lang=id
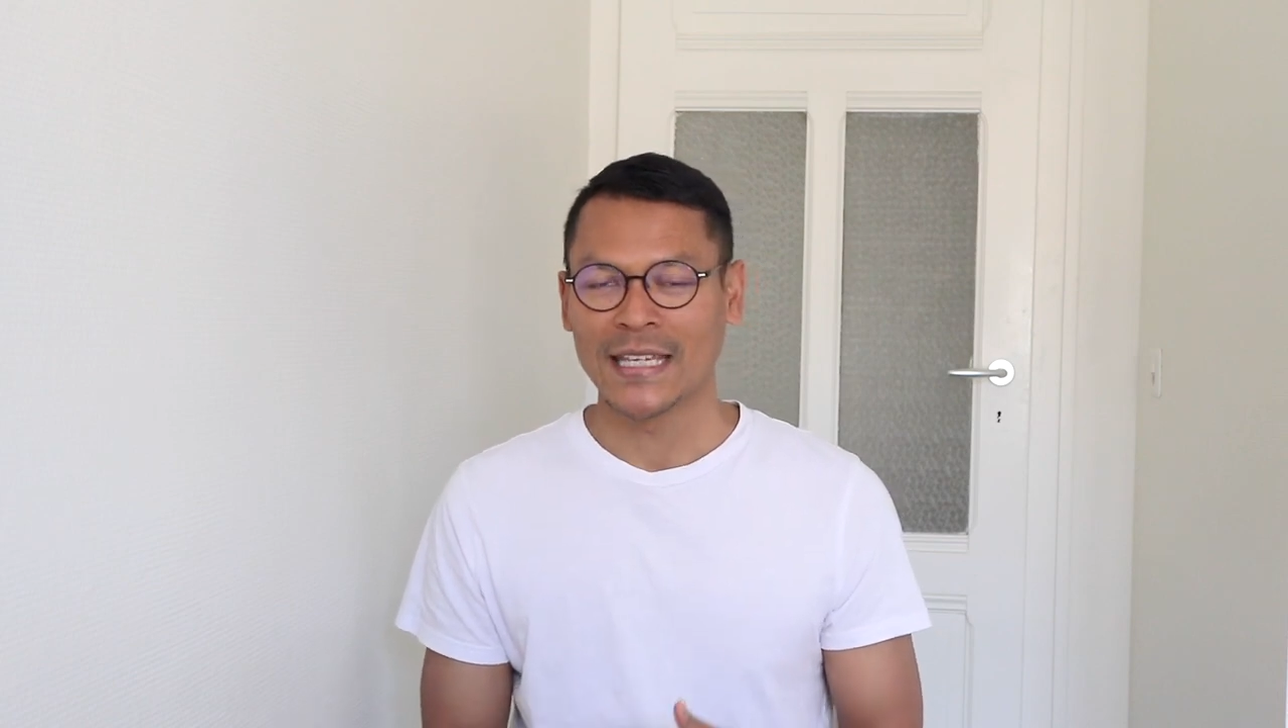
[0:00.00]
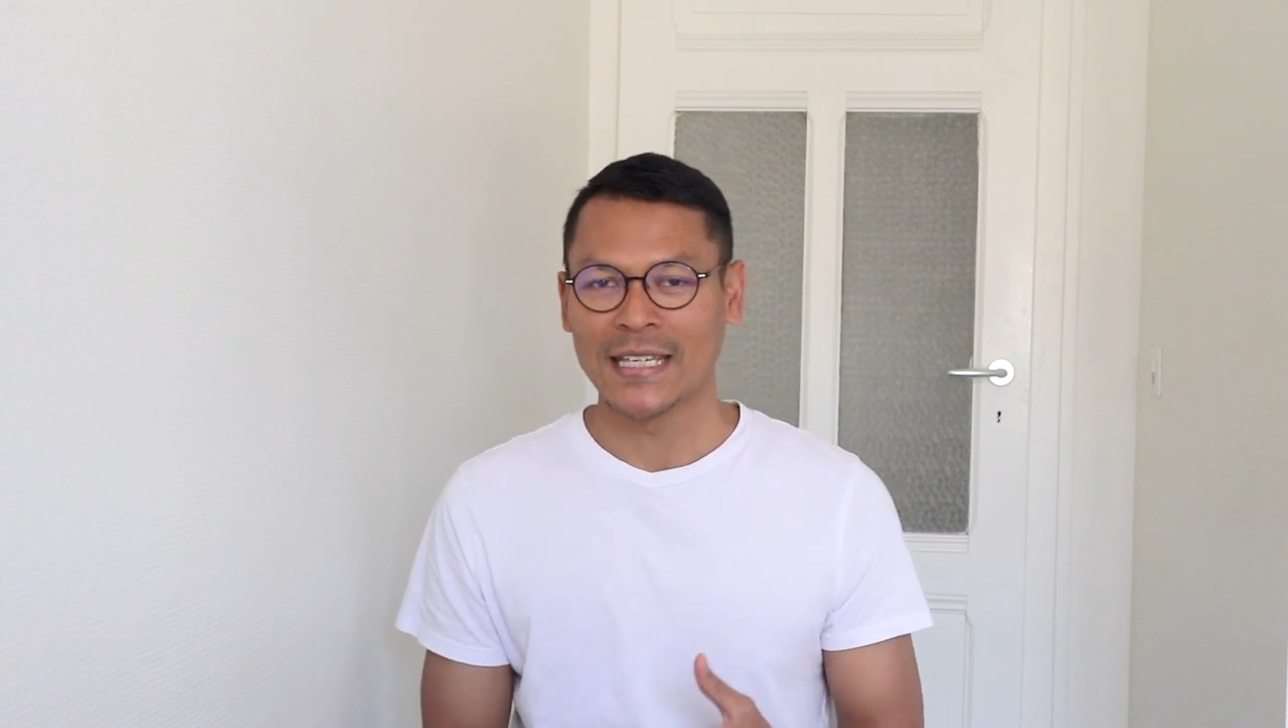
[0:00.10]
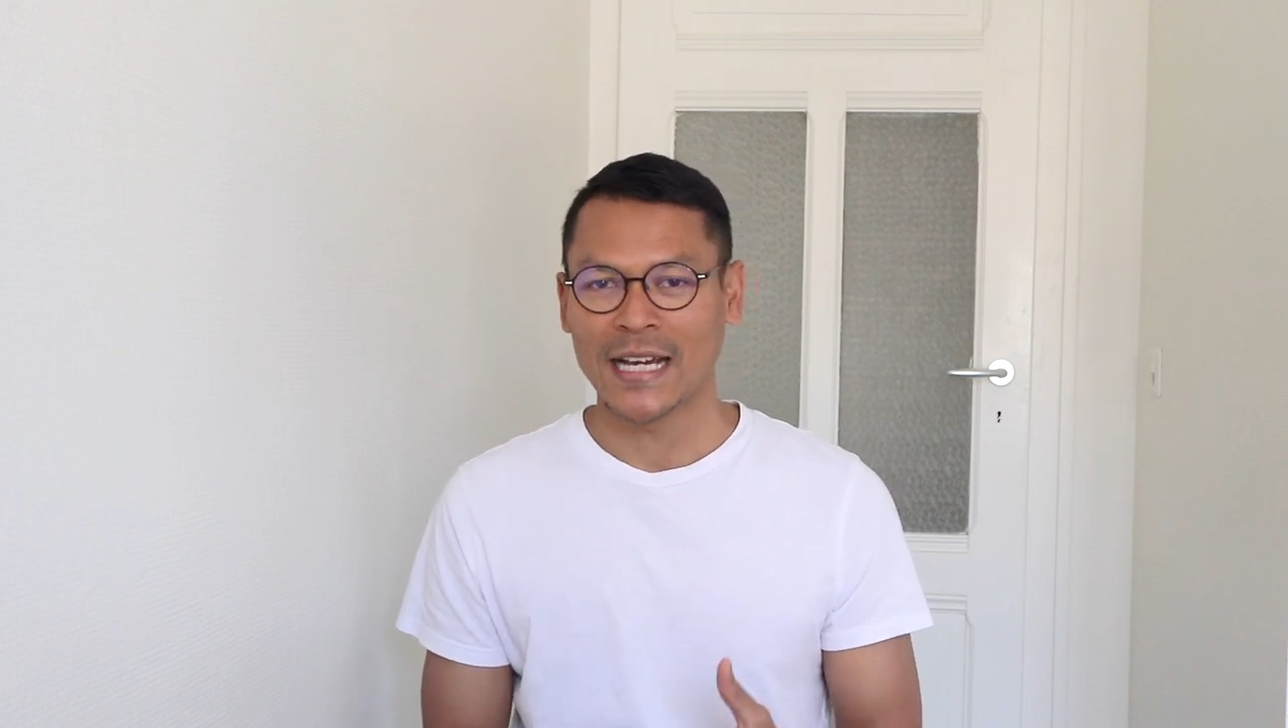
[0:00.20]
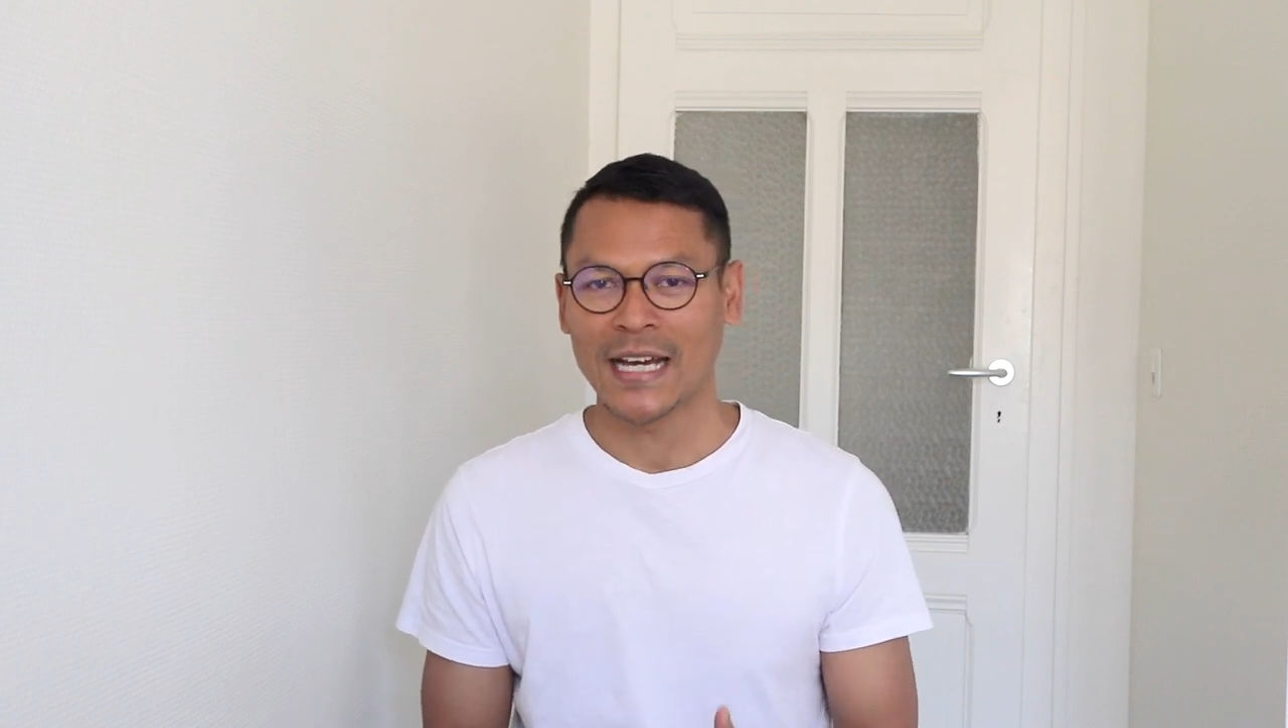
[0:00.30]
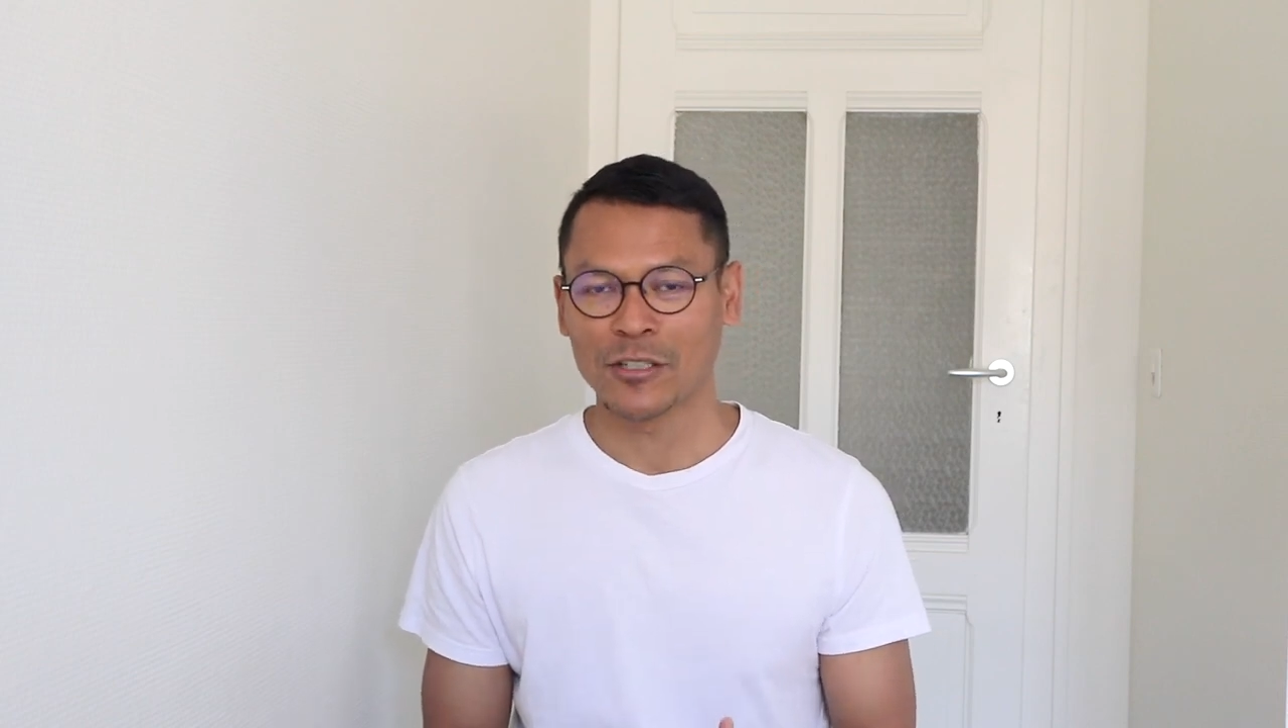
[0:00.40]

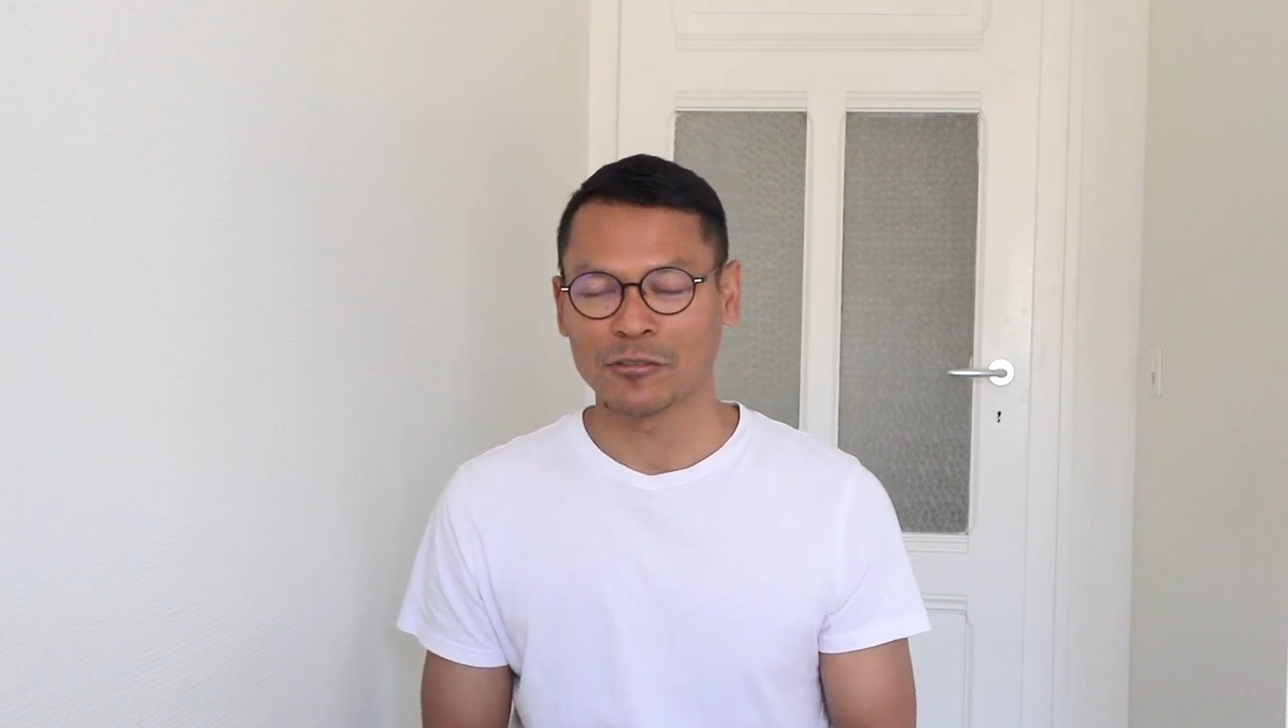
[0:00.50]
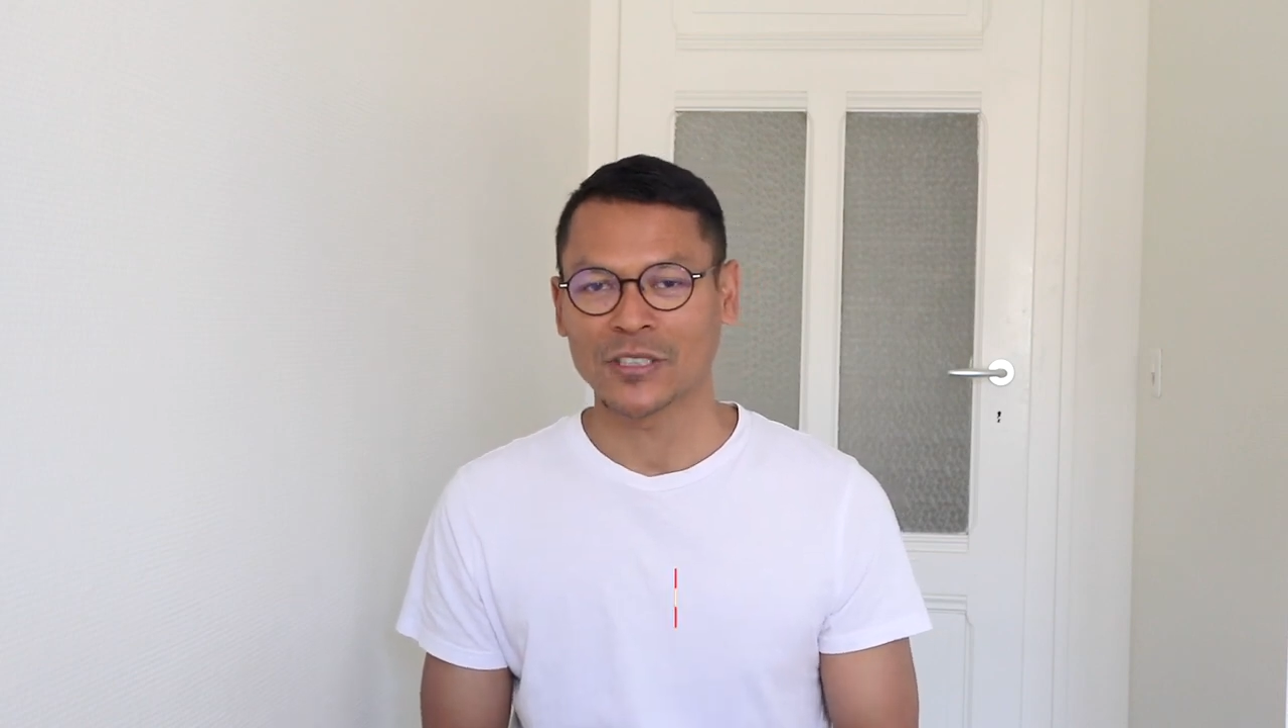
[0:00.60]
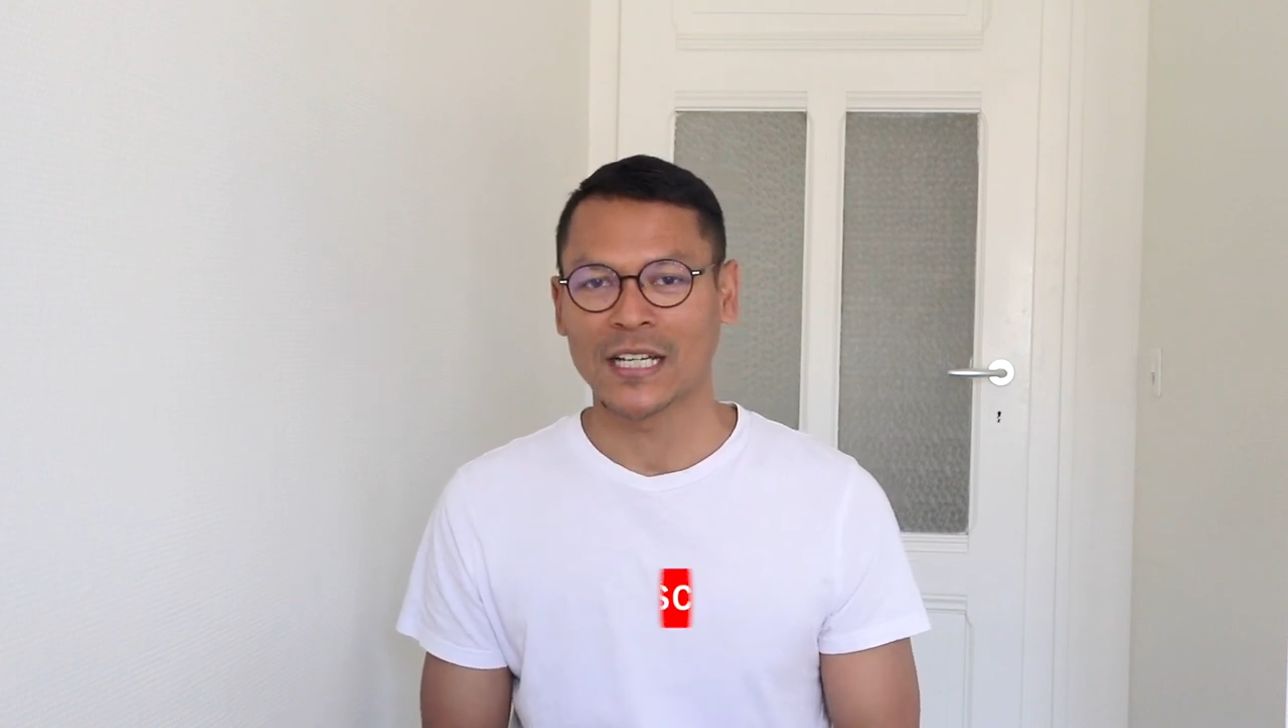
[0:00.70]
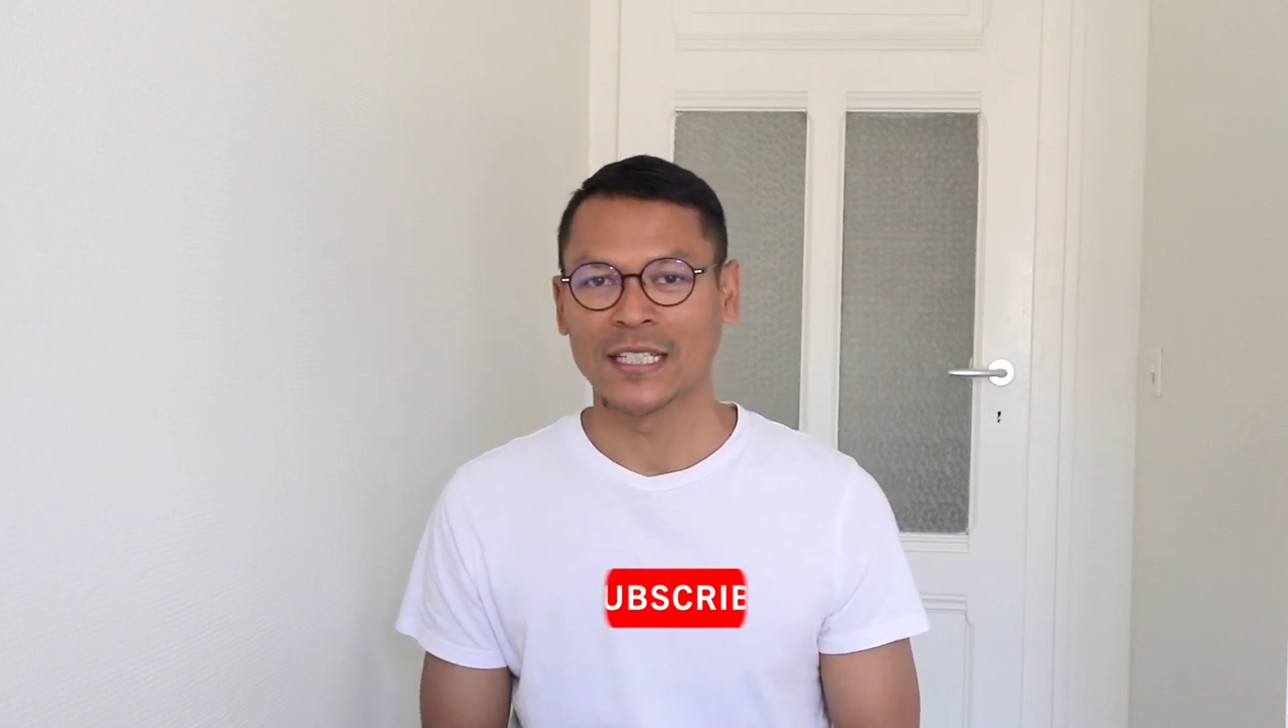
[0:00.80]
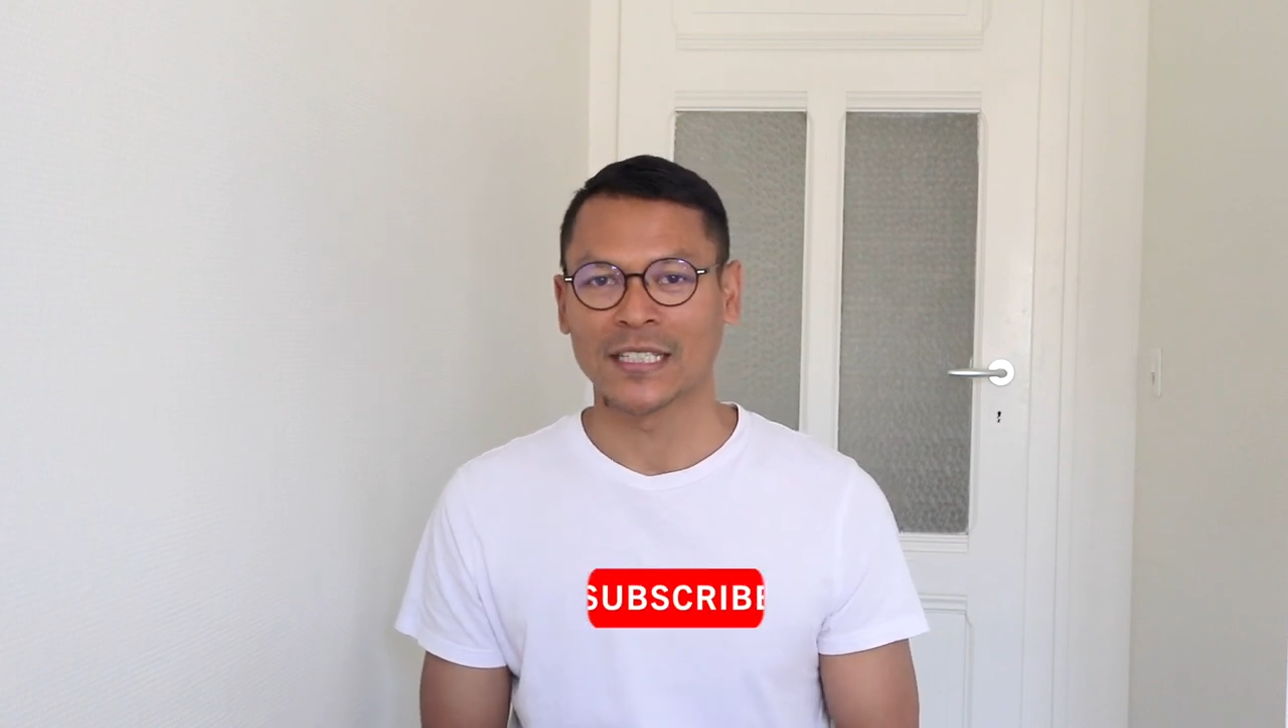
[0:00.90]
yang harus kalian